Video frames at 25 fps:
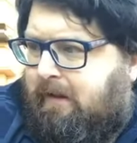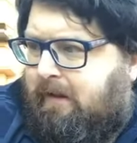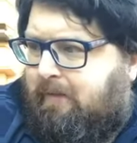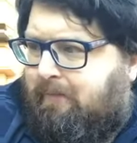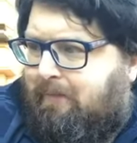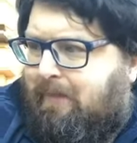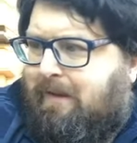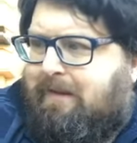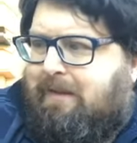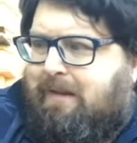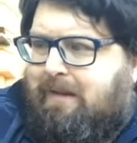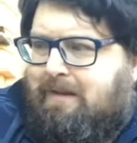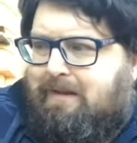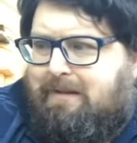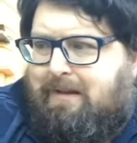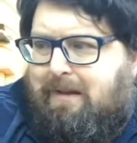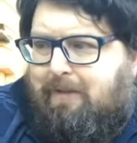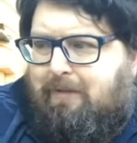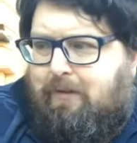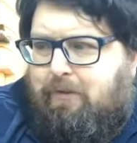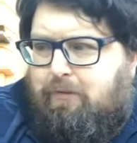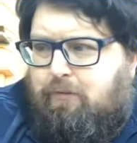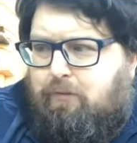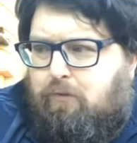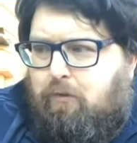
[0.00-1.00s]
Mentre
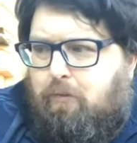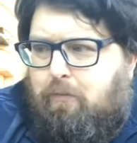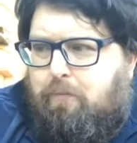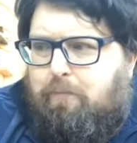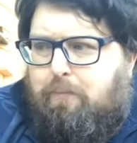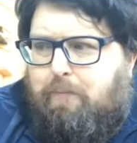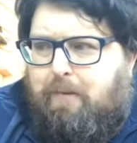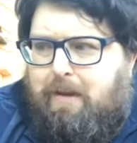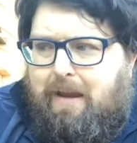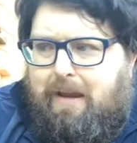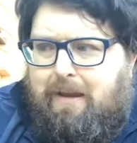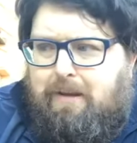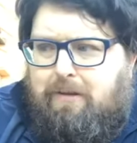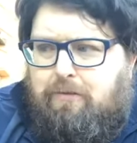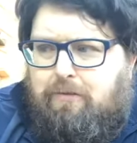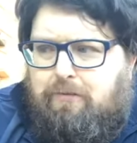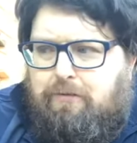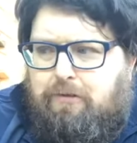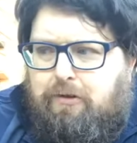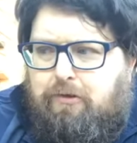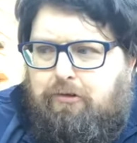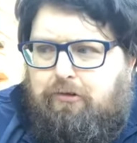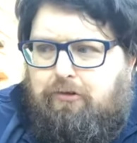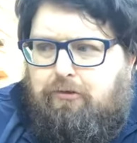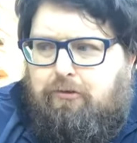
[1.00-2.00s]
stavano
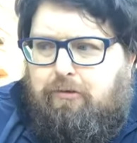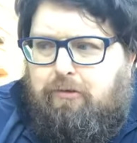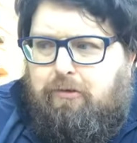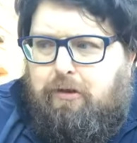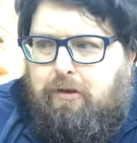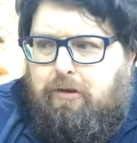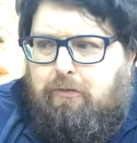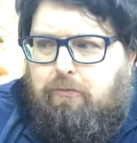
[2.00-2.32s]
compiendosi i giorni